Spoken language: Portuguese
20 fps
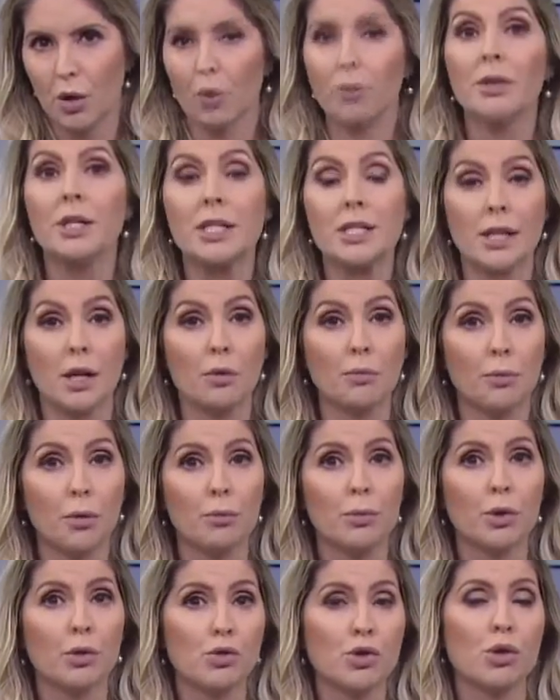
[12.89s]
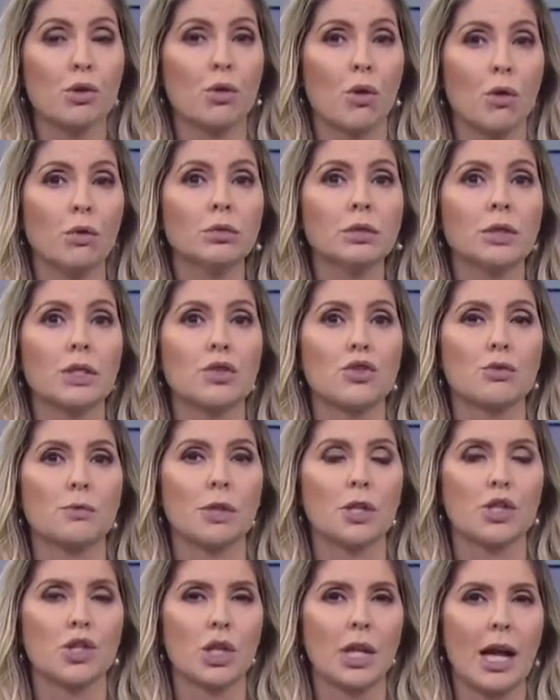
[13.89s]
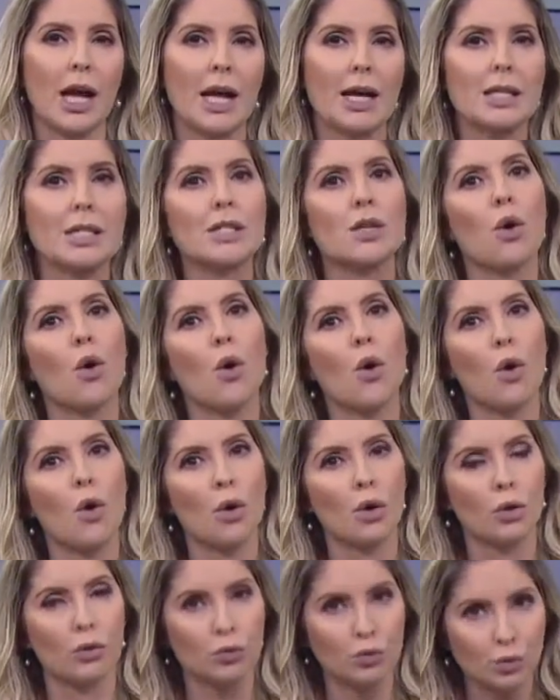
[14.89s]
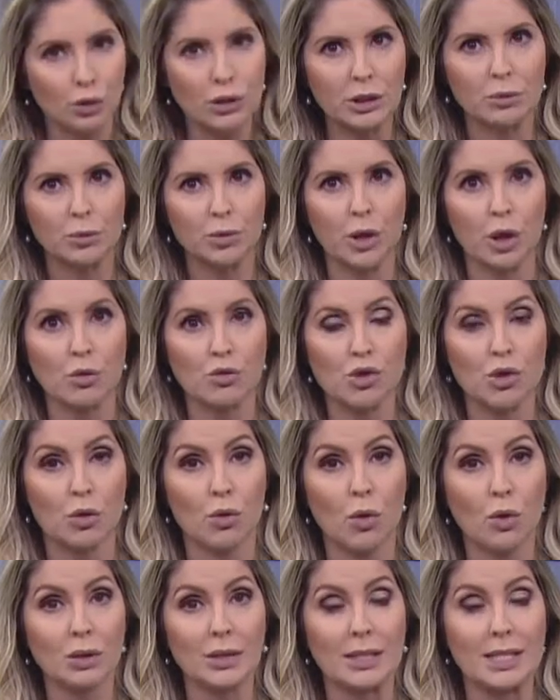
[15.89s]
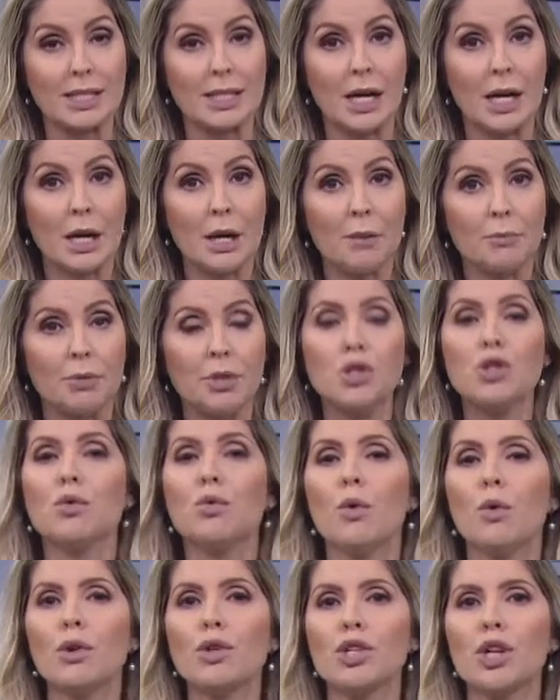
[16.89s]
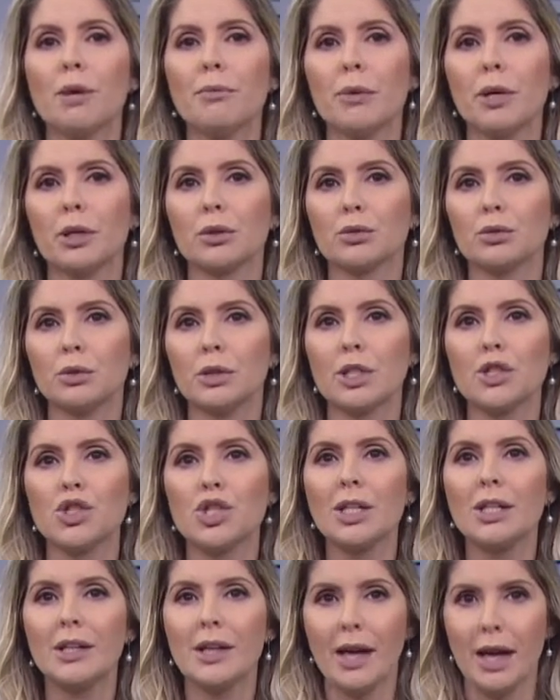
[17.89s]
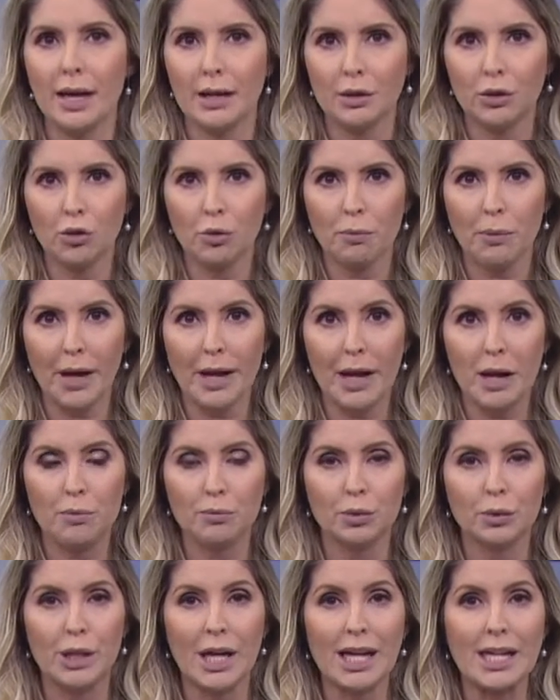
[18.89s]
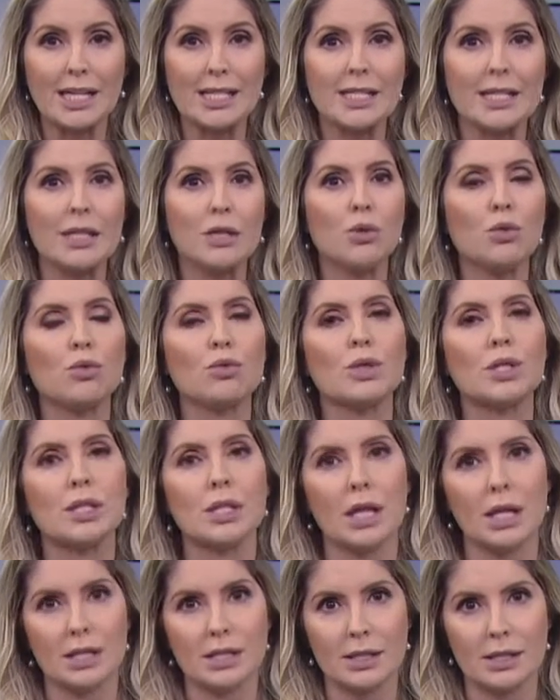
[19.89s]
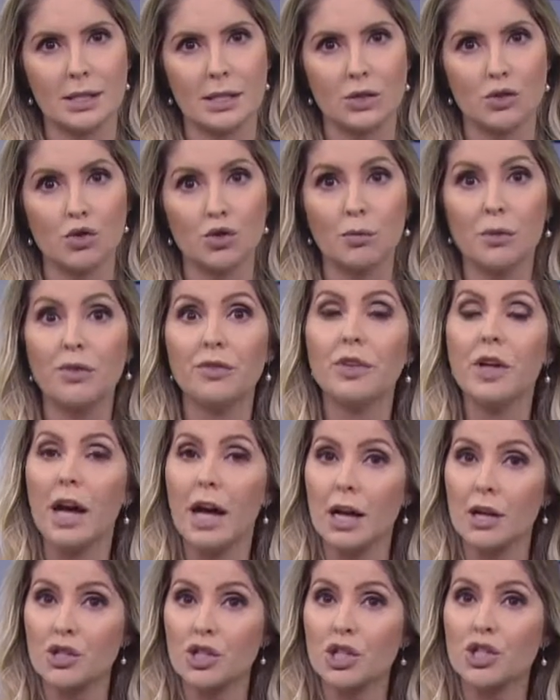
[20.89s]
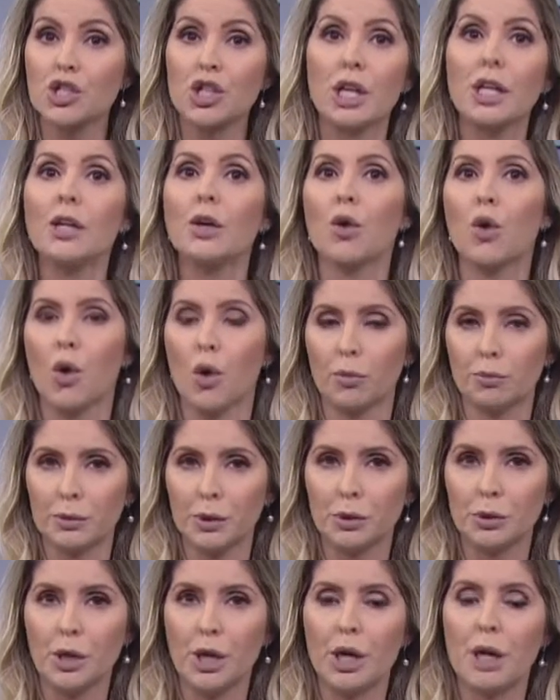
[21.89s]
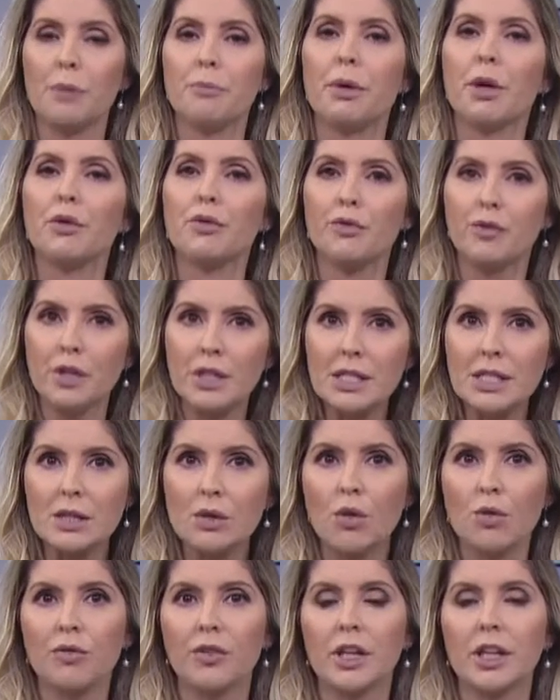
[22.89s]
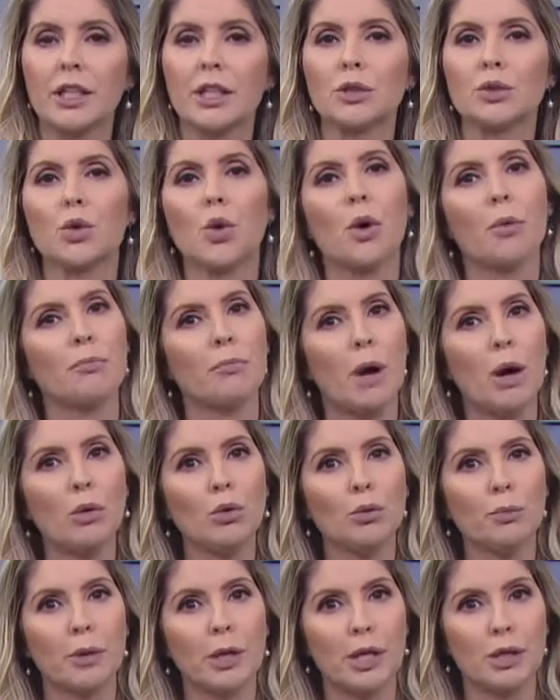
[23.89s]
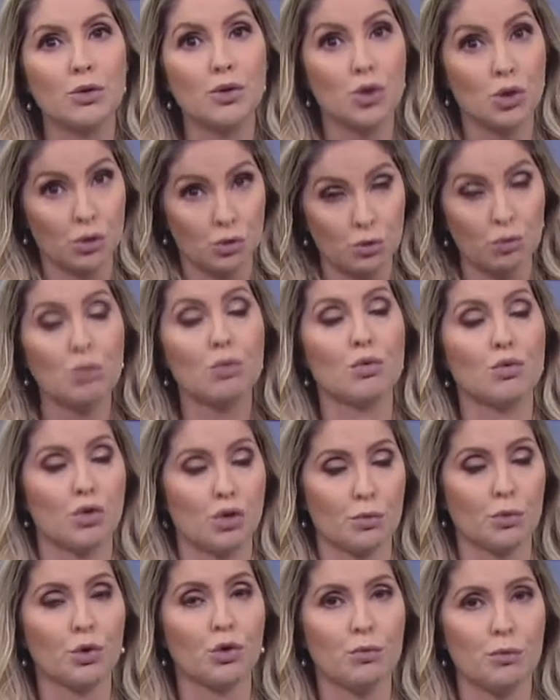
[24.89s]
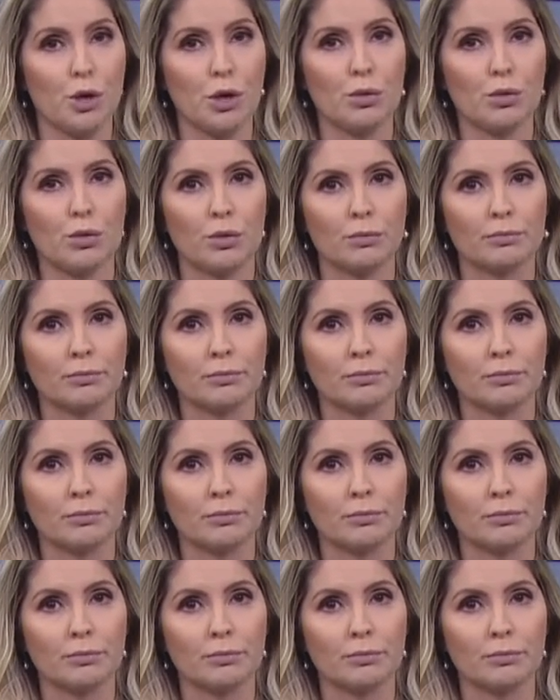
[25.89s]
O Ministério Público de Contas de Minas Gerais, órgão do Tribunal de Contas, pediu hoje a abertura de inquérito para apurar as circunstâncias de uma viagem de helicóptero pelo vice-governador Paulo Brant no último domingo.